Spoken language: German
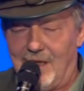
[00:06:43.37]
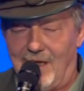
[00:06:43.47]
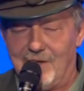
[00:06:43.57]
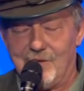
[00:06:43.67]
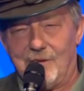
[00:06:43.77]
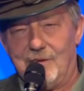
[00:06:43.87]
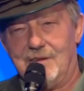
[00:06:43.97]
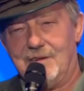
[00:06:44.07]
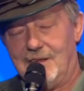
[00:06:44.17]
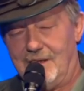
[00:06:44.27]
Also
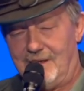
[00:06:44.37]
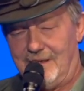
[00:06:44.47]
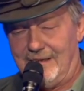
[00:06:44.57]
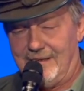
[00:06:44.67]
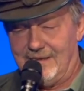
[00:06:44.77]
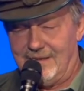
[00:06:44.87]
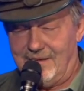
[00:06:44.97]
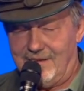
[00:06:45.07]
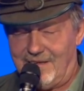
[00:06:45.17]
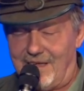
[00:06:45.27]

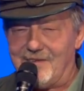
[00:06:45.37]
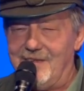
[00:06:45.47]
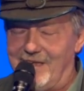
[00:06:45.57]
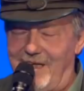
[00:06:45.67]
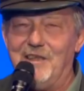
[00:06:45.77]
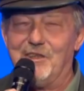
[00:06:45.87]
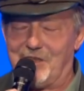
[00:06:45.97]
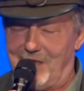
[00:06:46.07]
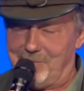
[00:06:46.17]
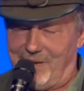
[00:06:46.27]
jetzt nicht
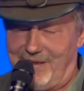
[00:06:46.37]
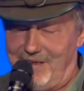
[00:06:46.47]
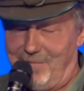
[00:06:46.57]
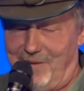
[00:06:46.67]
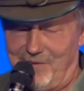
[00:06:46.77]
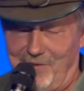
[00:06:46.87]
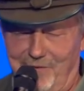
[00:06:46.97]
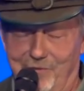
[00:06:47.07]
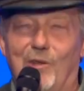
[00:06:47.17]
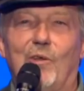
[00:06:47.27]
Innenstadt Paris, mehr so
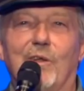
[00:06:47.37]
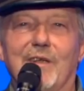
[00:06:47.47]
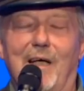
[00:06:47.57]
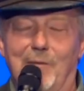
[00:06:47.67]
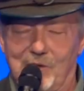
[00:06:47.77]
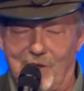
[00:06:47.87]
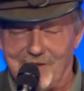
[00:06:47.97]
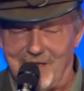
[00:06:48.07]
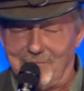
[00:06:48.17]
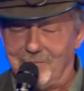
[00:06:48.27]
die Vororte, aber
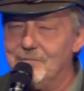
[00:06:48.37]
trotzdem.